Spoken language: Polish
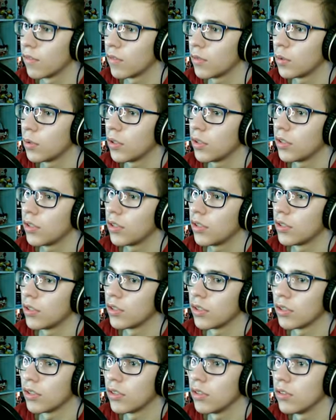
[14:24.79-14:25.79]
tutaj też
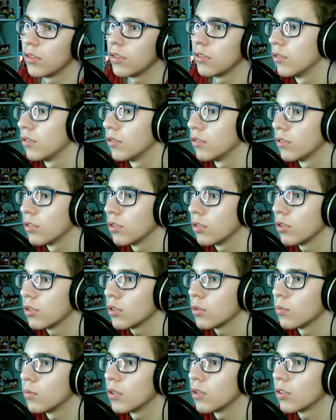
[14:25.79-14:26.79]
jest jakiś...
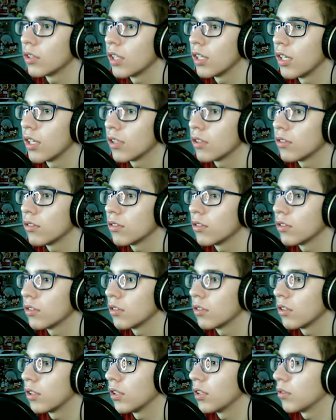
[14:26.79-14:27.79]
Coś może jakoś?
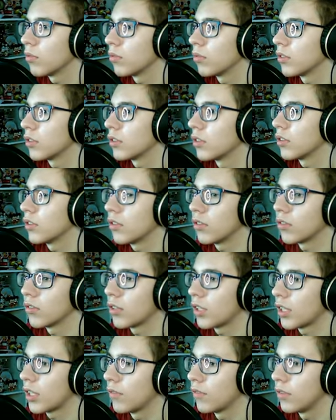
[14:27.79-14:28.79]
Nie, tu jest tylko
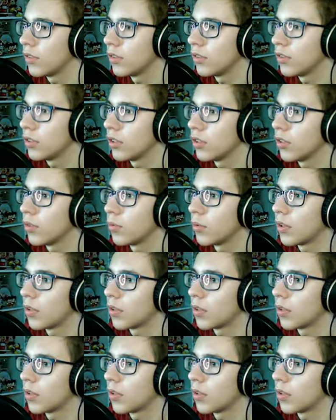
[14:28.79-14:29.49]
takie wyjście, dobra,